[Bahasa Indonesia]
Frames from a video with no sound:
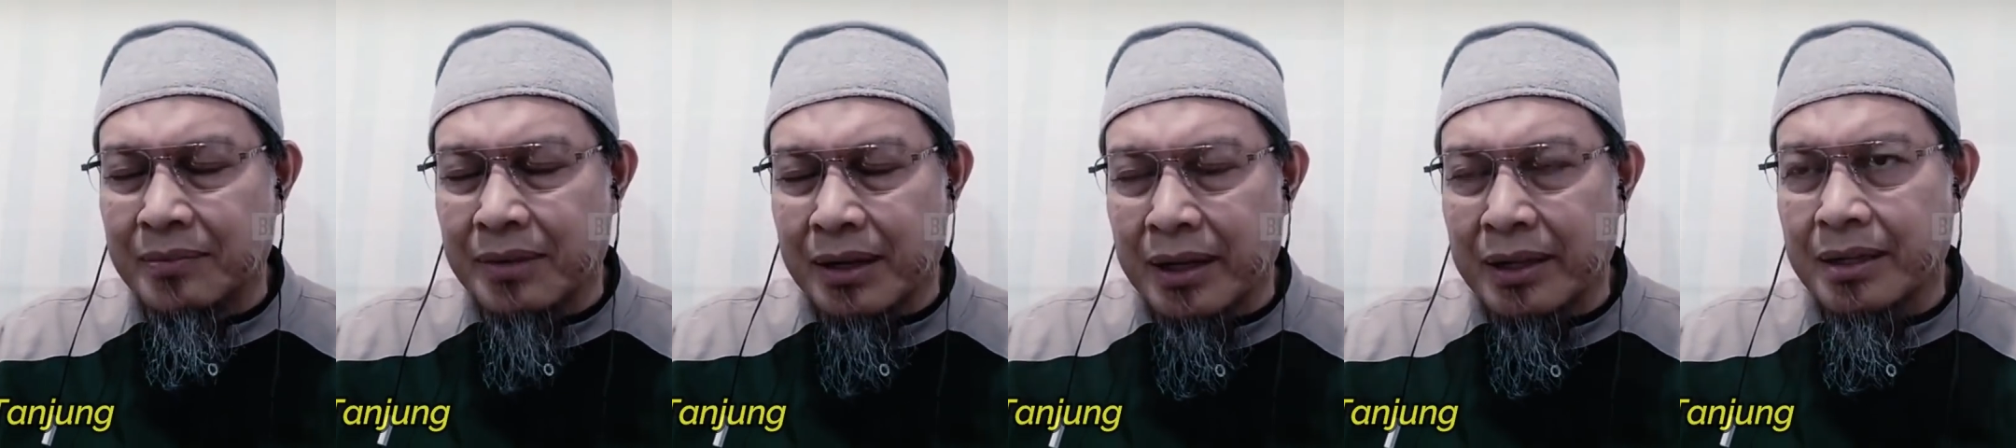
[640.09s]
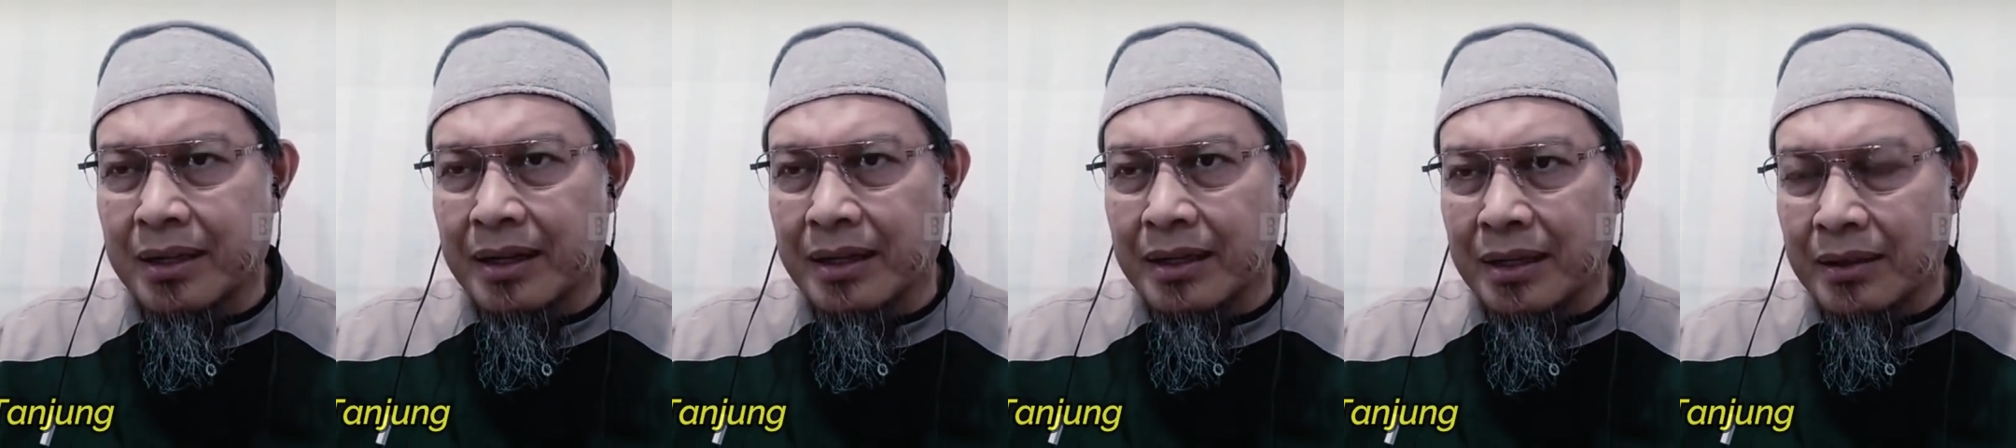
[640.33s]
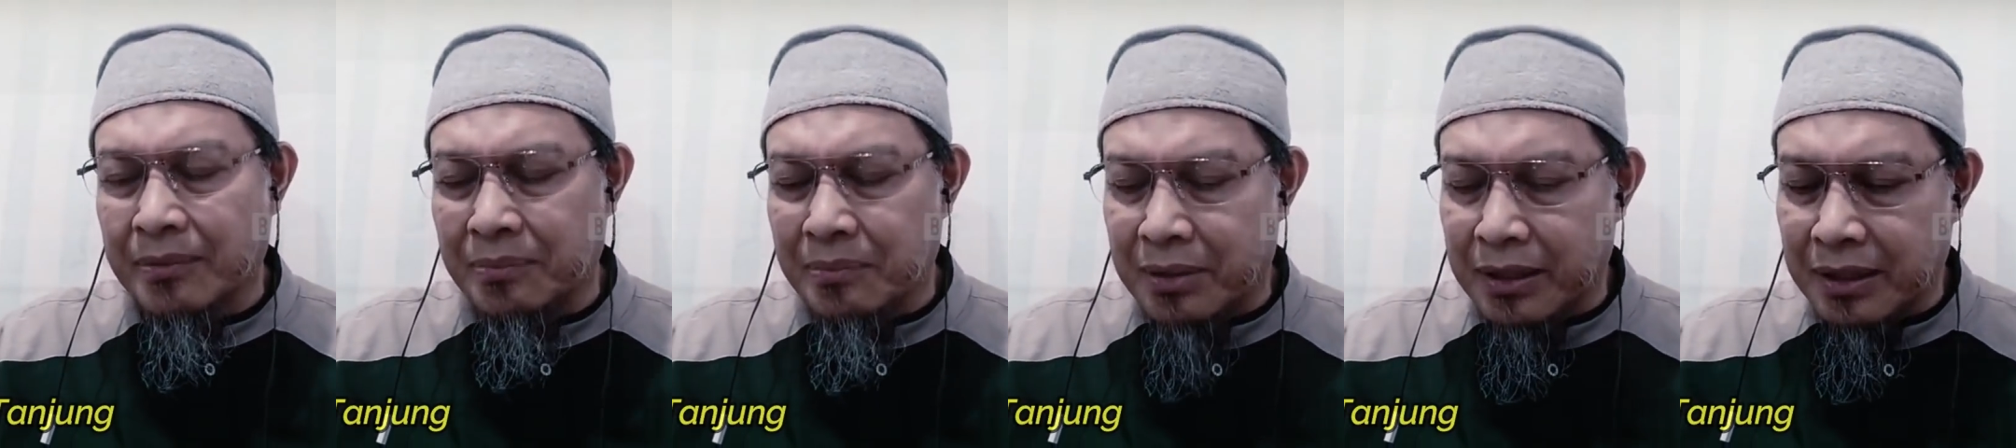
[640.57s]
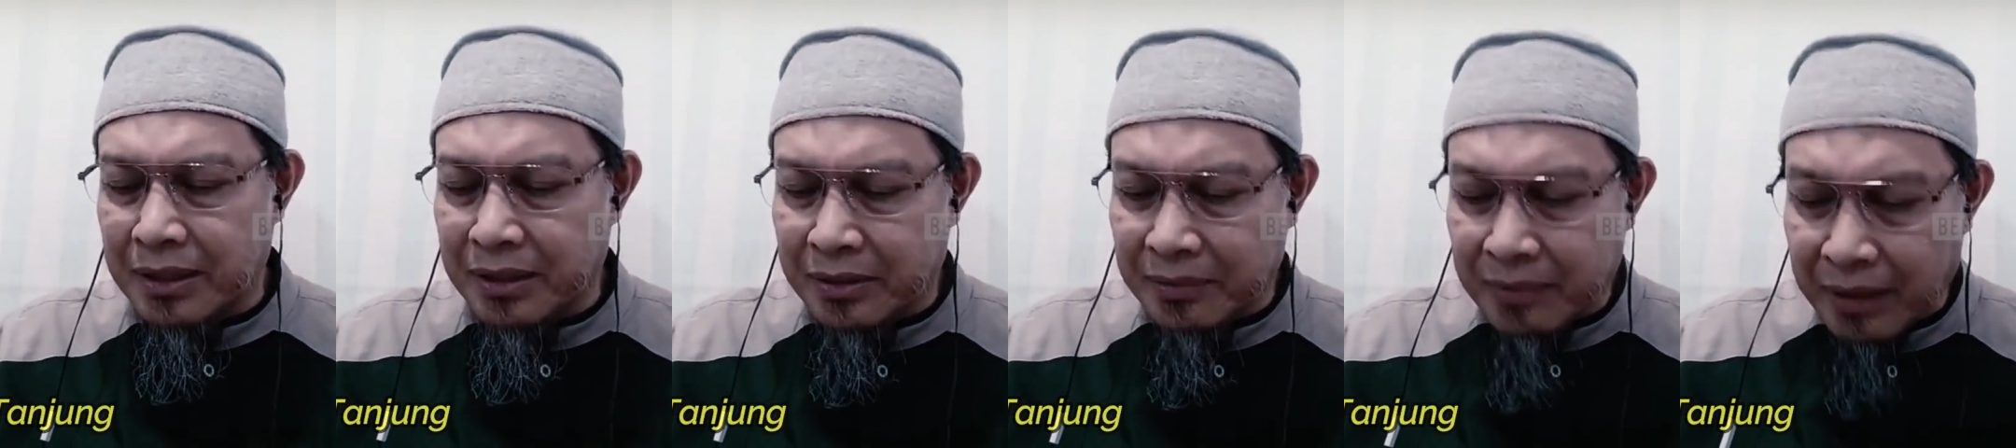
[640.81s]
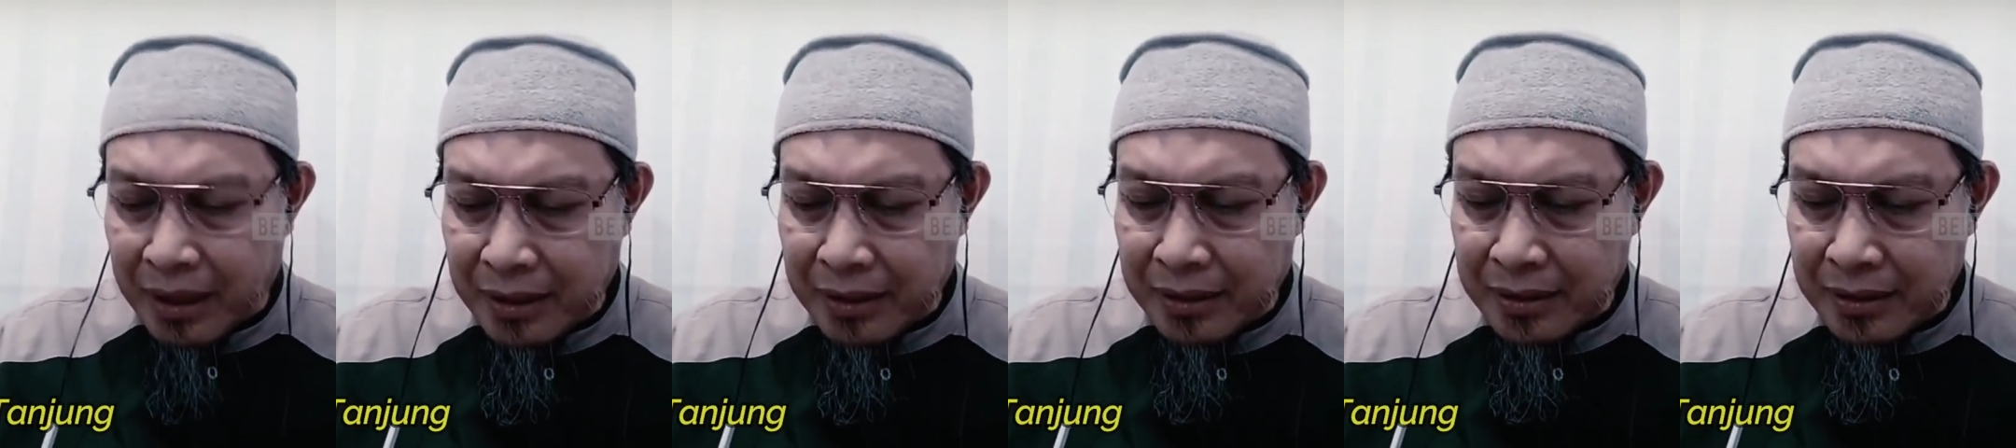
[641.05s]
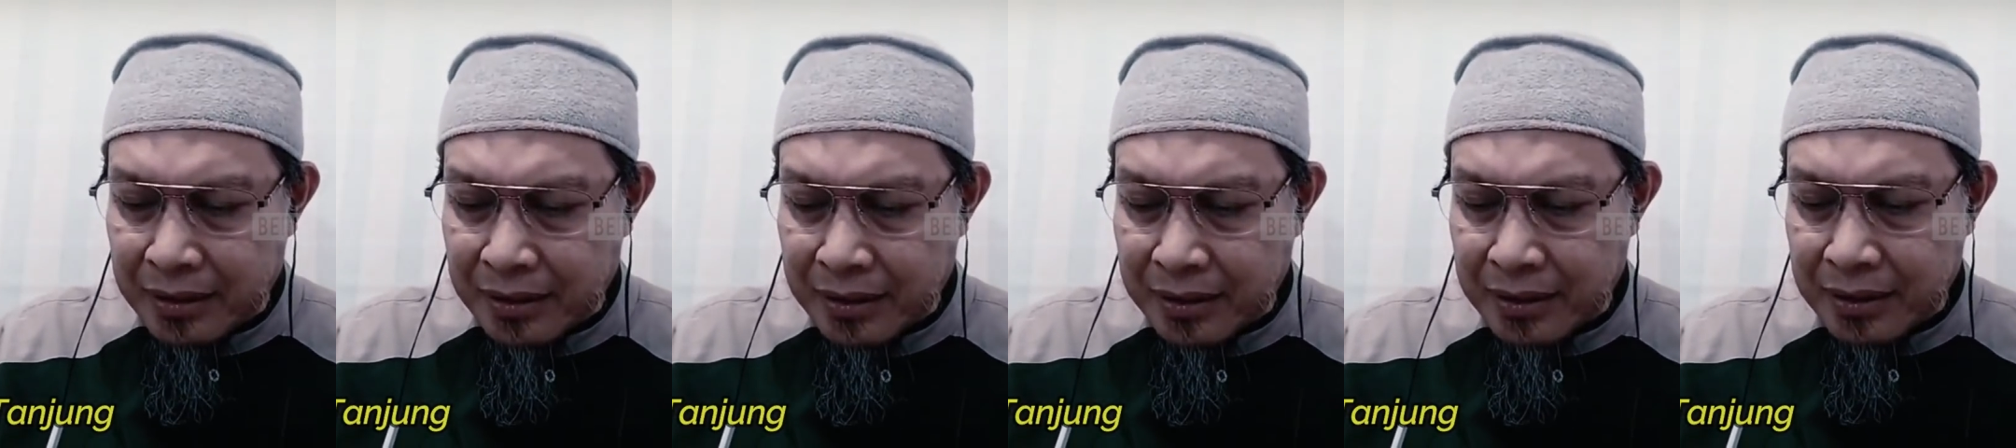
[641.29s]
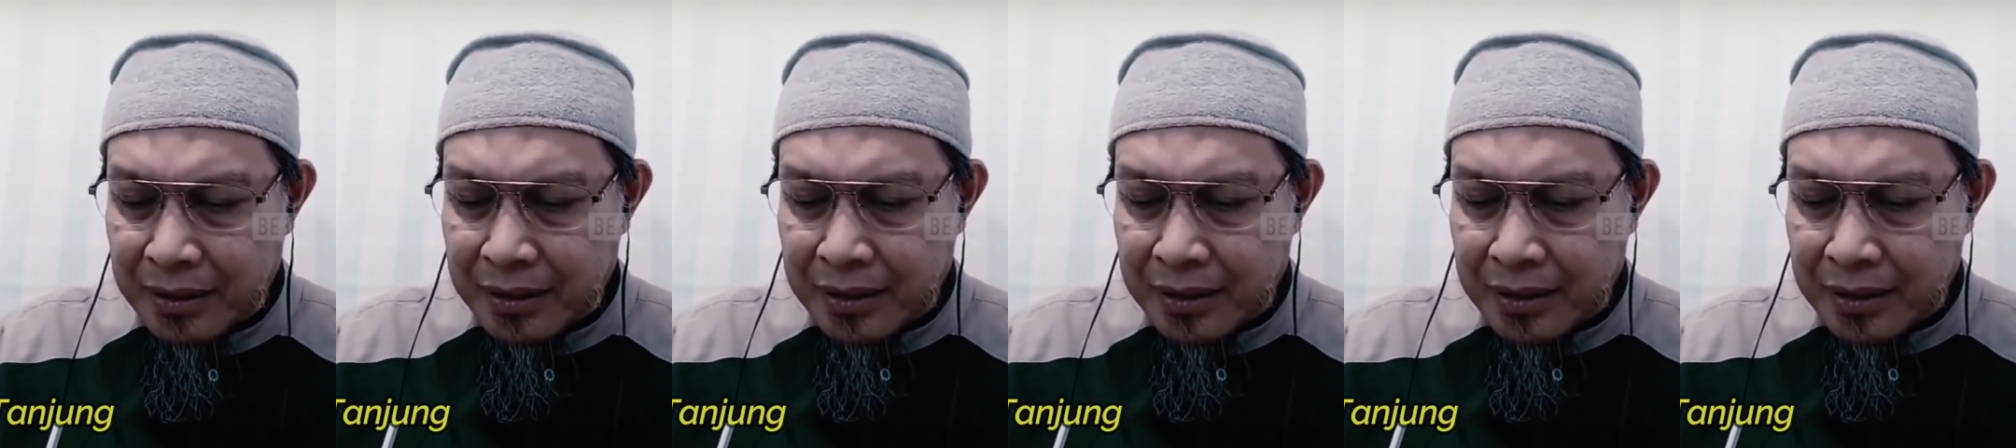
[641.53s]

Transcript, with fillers: mereka yang beriman